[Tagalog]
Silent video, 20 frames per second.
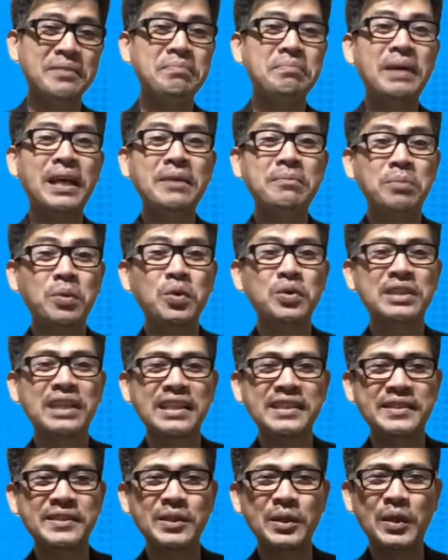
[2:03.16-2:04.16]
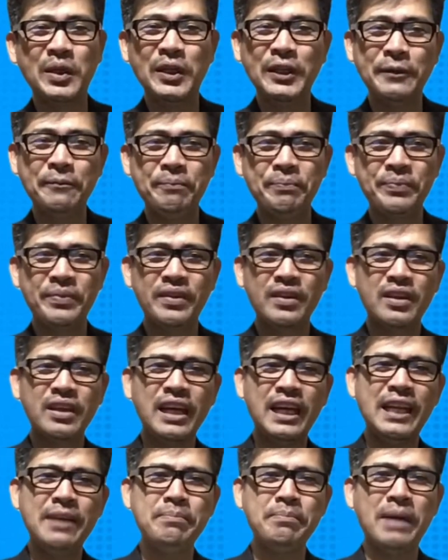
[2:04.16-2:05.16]
may butas doon.
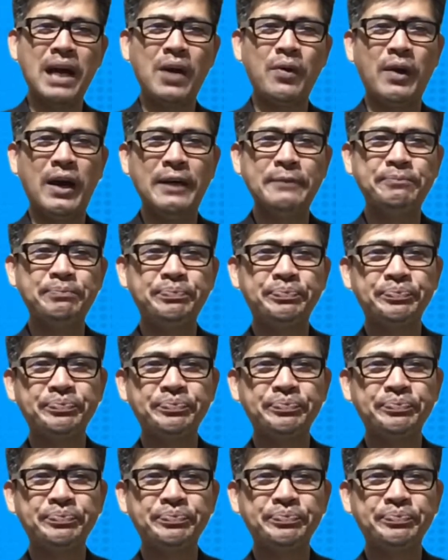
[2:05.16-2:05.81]
Halimbawa,